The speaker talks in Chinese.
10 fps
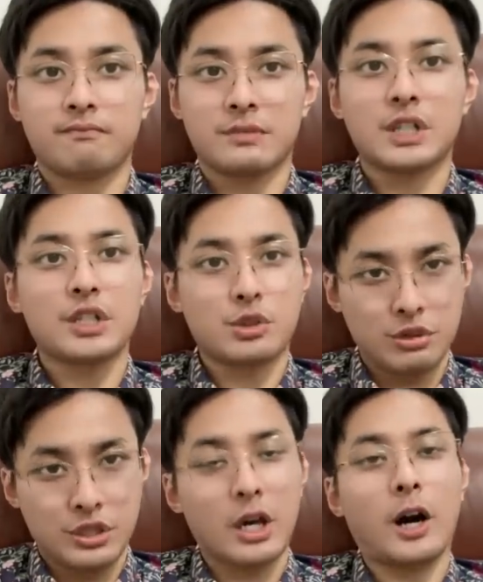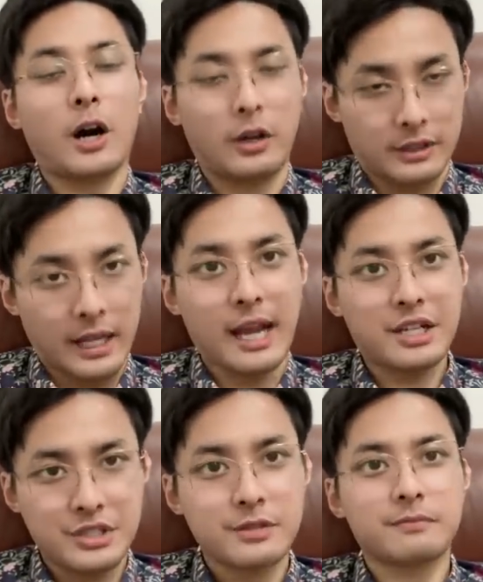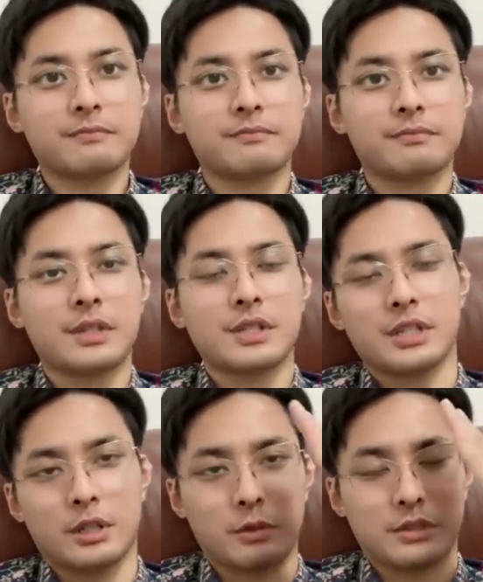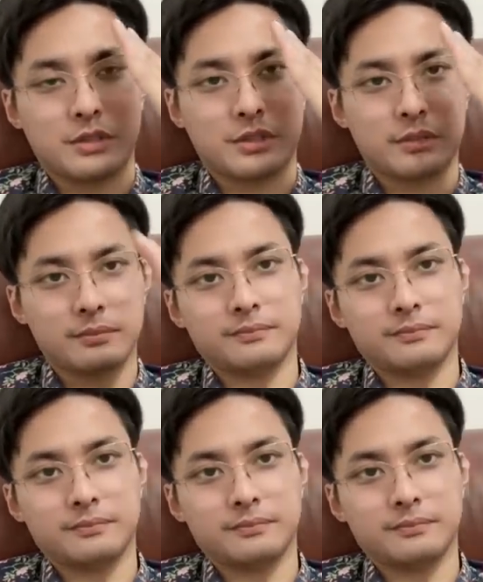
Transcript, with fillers: 这个就是一个好的开始。谢谢各位支持。